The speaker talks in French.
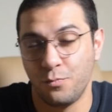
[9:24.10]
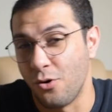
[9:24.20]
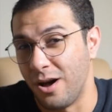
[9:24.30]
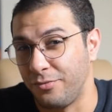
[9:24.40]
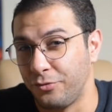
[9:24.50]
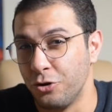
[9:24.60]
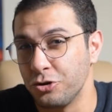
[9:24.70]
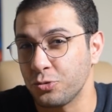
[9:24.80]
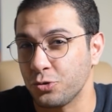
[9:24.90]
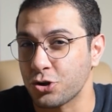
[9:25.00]
Pour info,
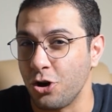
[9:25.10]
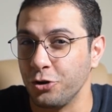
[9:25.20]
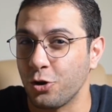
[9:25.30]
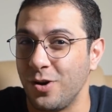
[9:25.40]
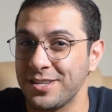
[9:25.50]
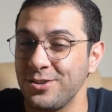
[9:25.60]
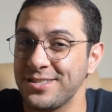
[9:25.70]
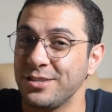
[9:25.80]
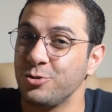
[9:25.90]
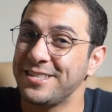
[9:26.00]
son score de
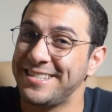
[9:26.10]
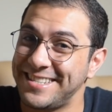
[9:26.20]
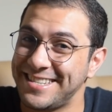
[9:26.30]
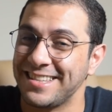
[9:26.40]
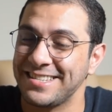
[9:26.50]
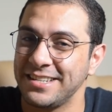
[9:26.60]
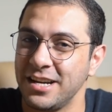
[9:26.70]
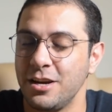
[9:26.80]
croissance est de 17.